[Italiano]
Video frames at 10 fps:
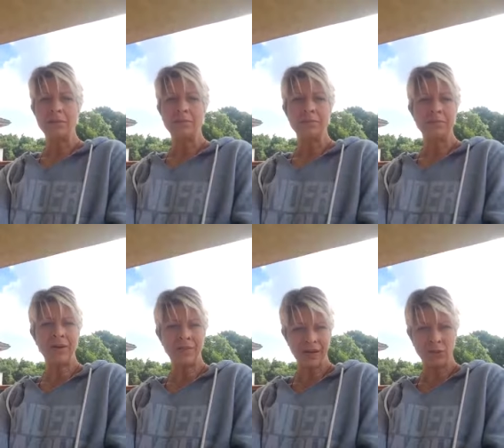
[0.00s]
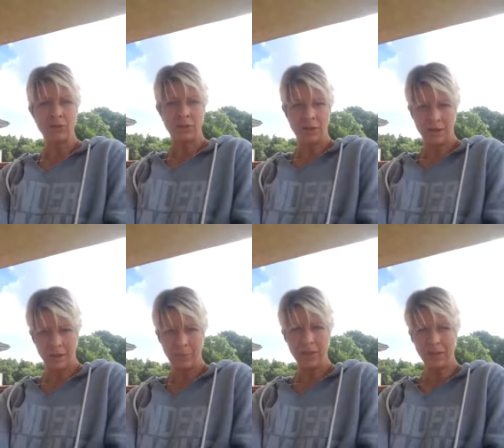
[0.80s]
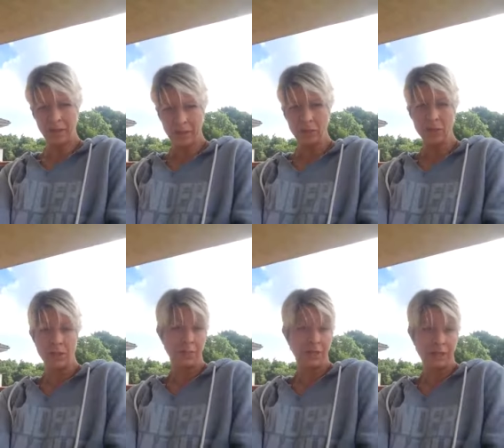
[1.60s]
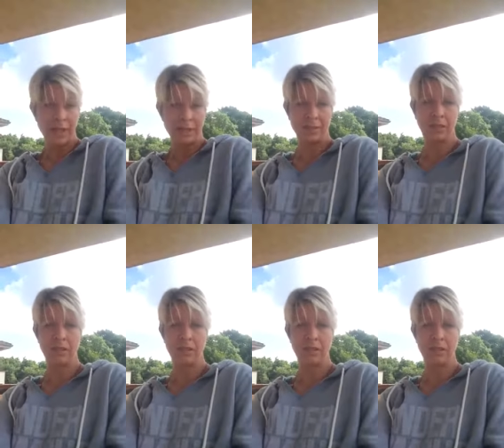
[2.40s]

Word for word: mi ha fatto anche capire delle cose di me stessa,